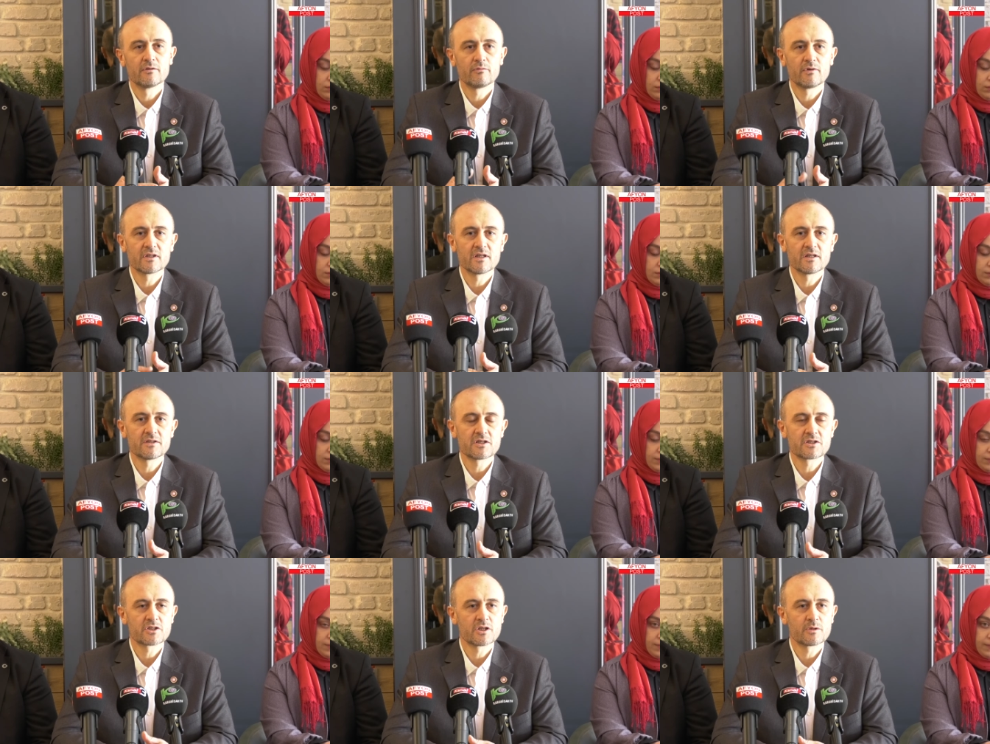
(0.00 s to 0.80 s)

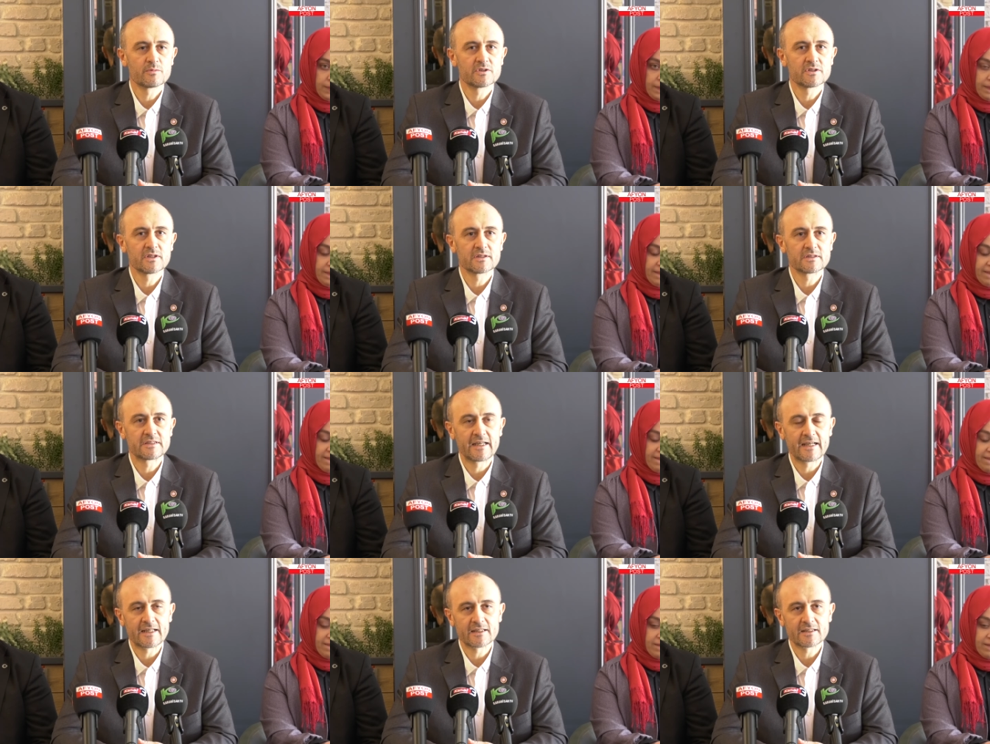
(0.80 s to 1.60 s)
vatandaşlarımızın
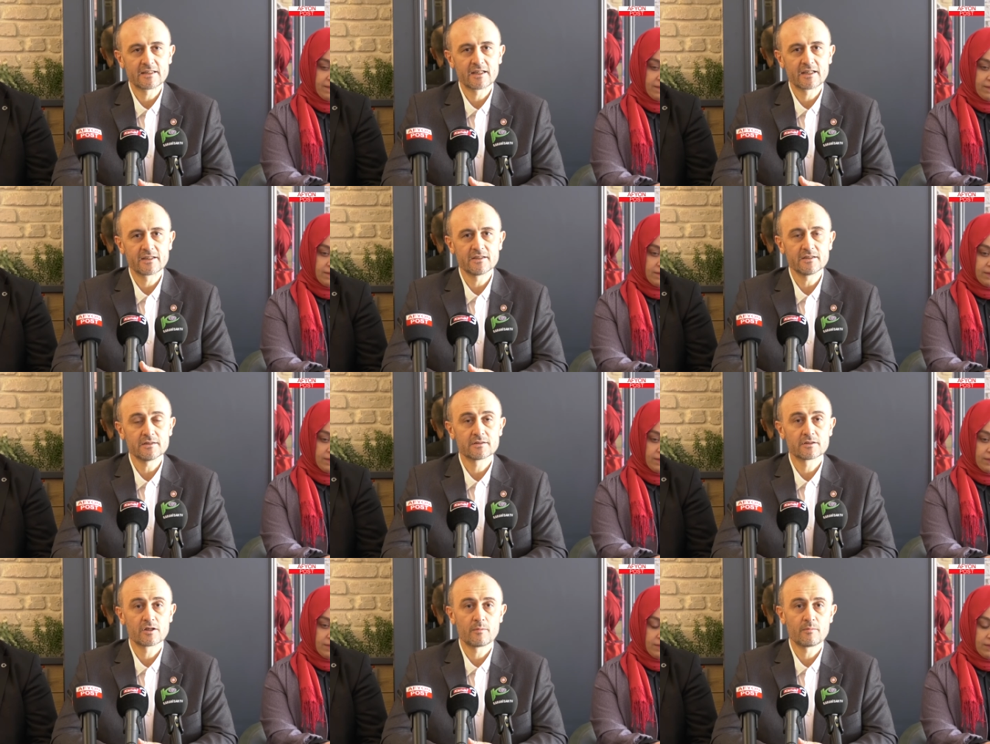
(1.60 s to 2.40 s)
zekatlarını
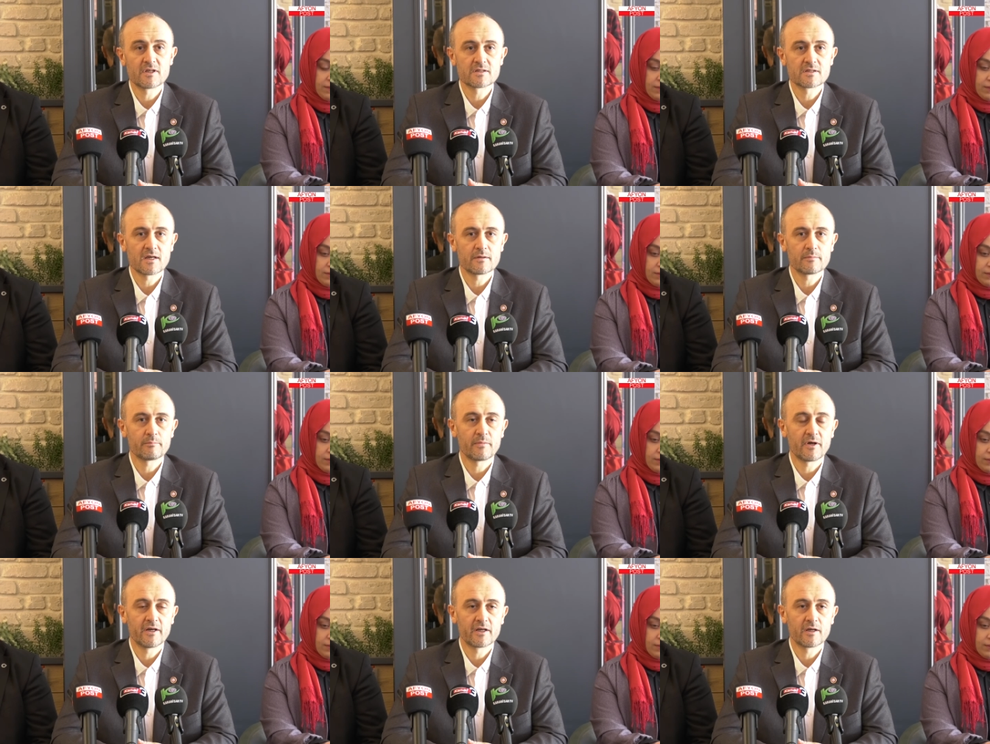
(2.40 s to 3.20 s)

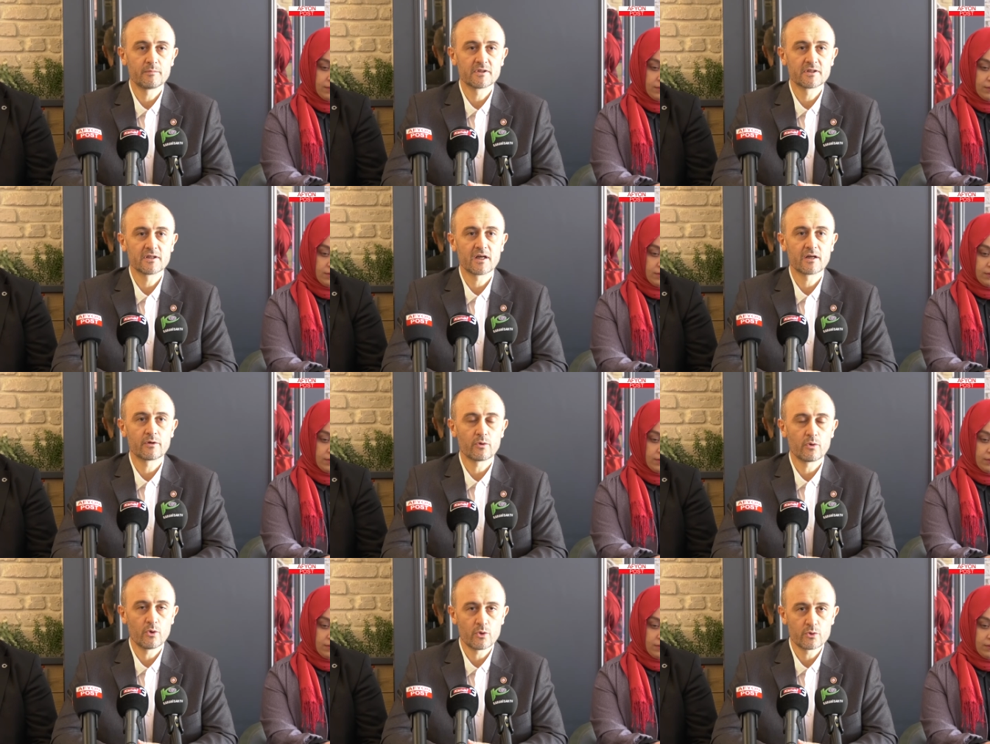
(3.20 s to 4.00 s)
Ramazan
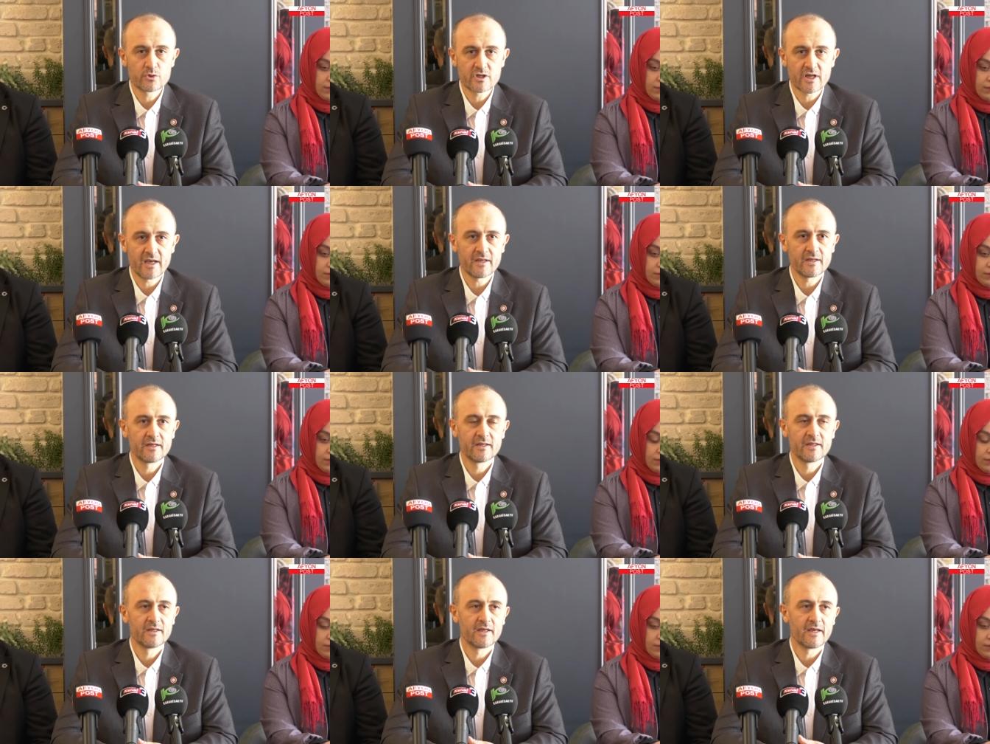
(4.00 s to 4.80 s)
bayramından önce
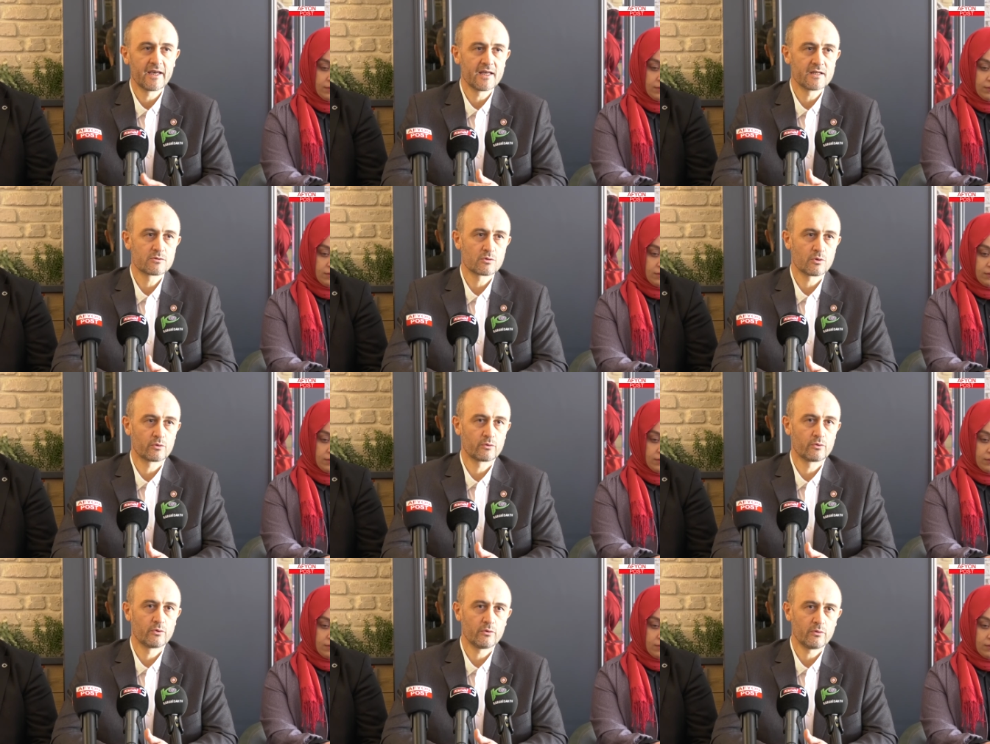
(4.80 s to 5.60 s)
en
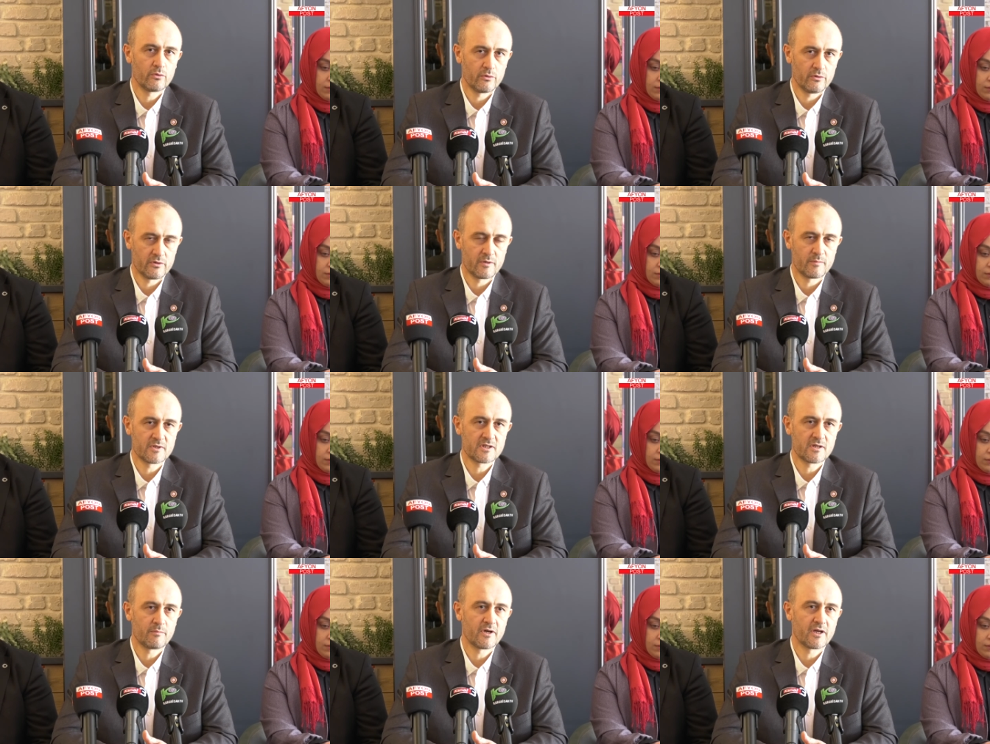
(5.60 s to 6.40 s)
son gün
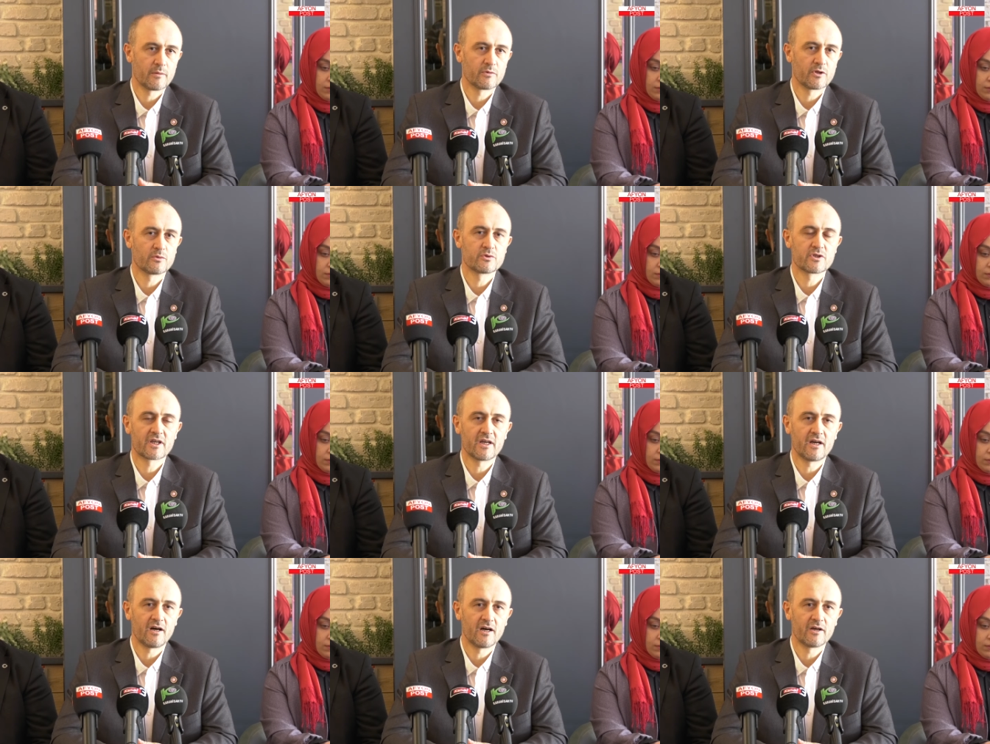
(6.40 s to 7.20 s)
Ramazan bayramından
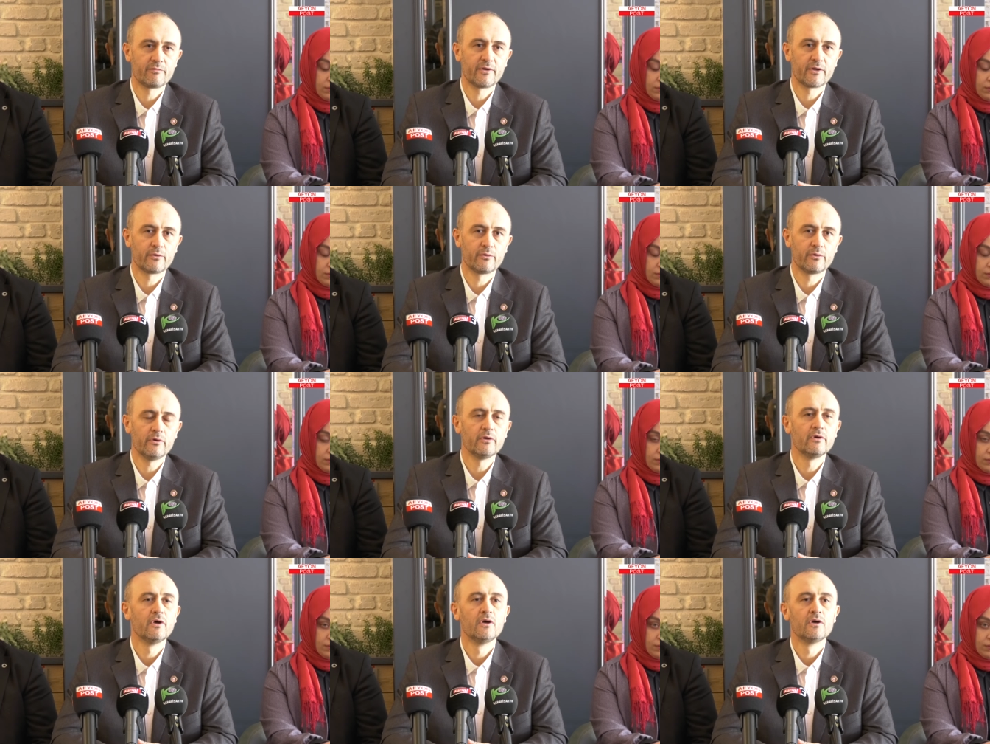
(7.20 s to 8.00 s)
önceki Arife
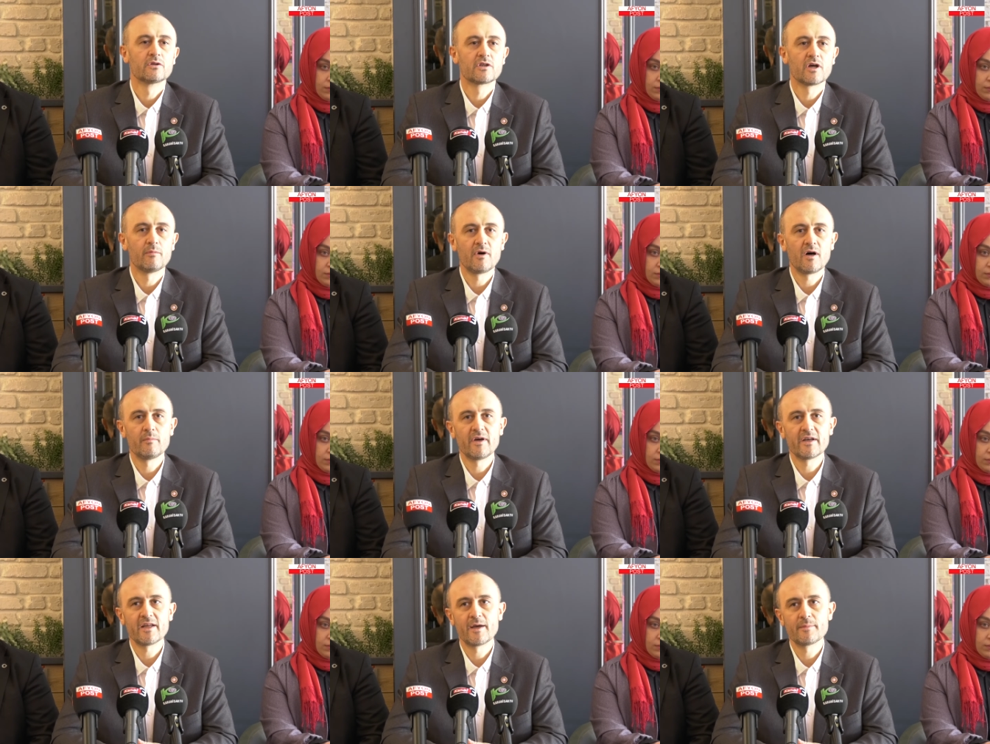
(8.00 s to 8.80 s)
günü
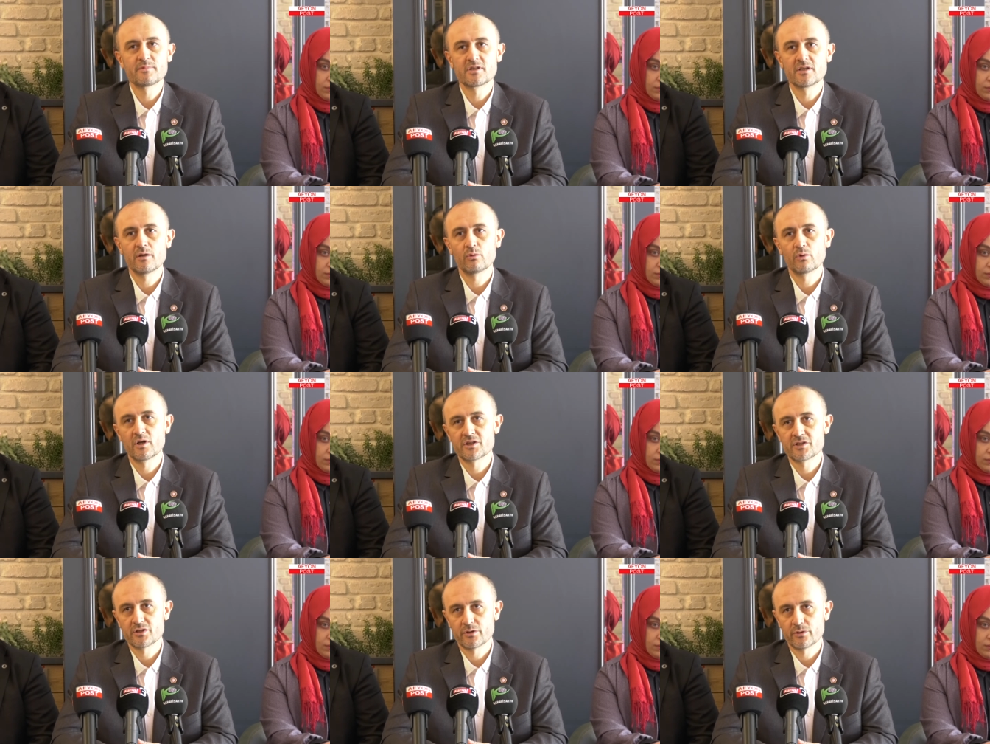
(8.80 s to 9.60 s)
tamamen hepsine
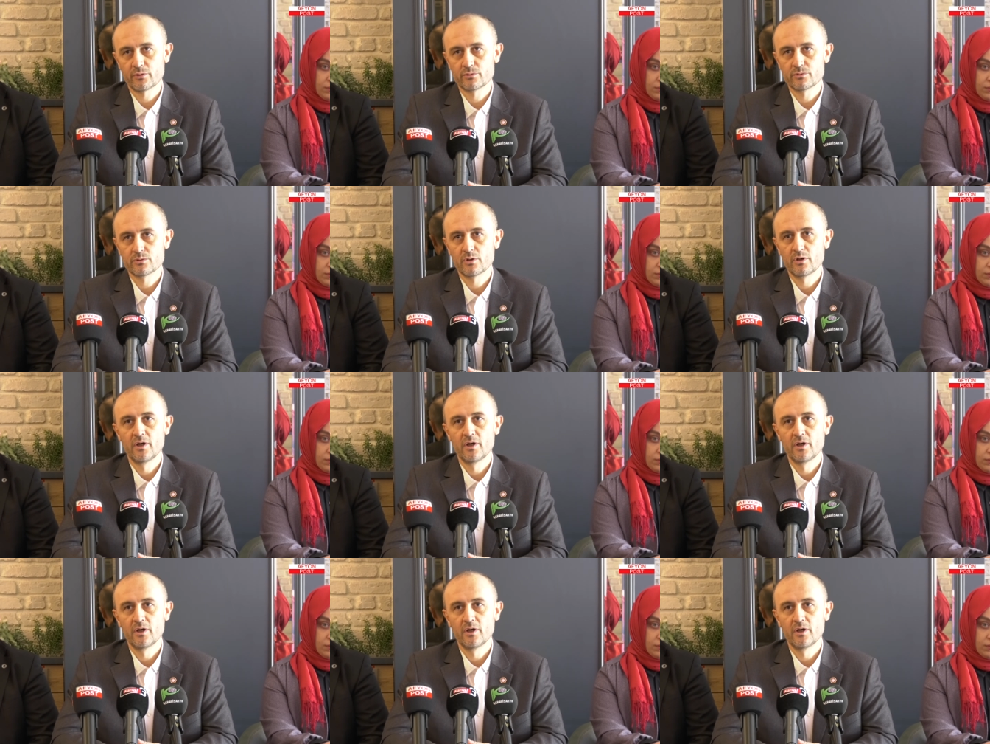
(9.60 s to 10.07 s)
ulaştırıyoruz.